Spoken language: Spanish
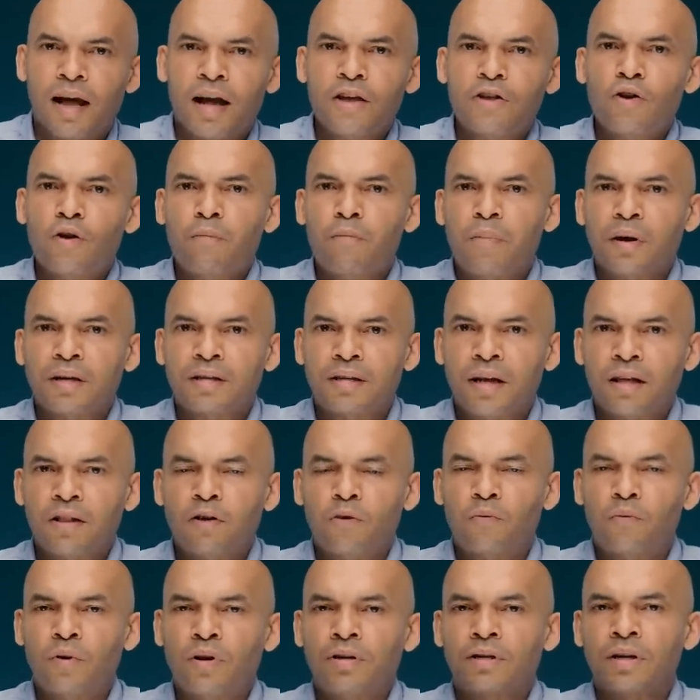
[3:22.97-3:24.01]
año
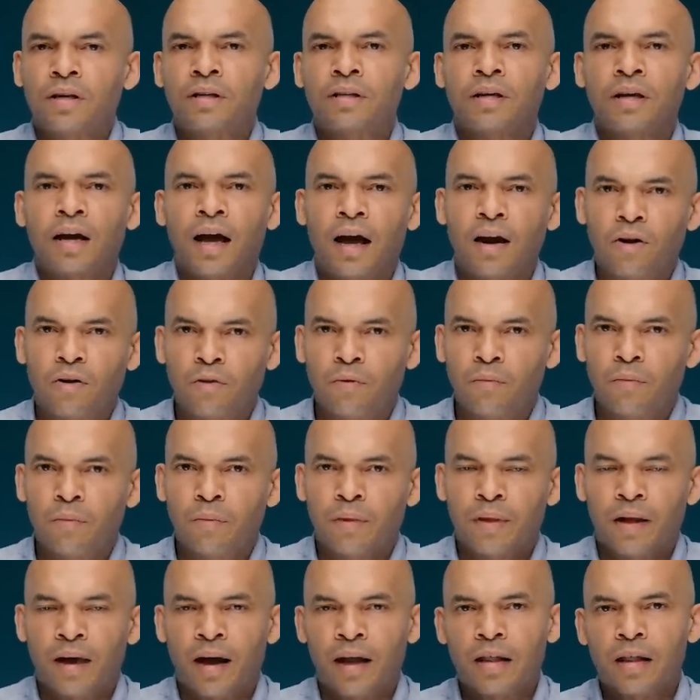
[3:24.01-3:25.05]
pasado fue en Santiago,
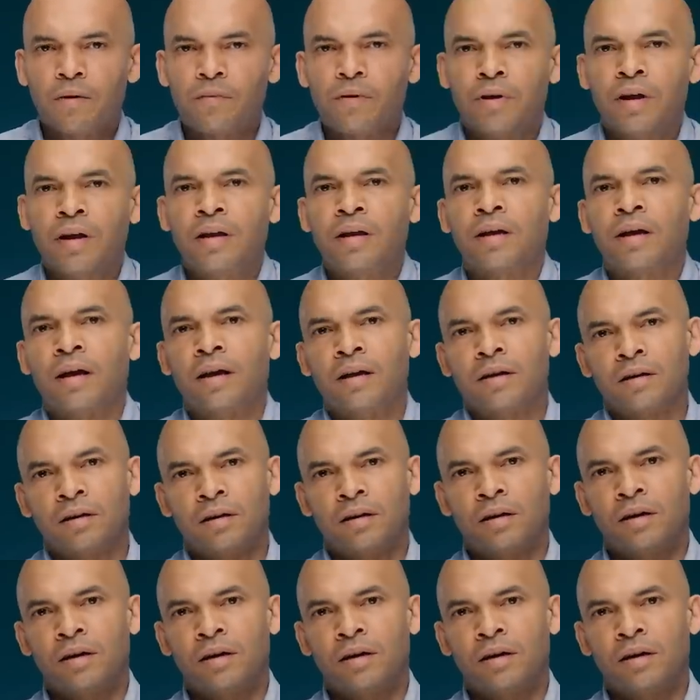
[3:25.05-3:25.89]
adivinen qué,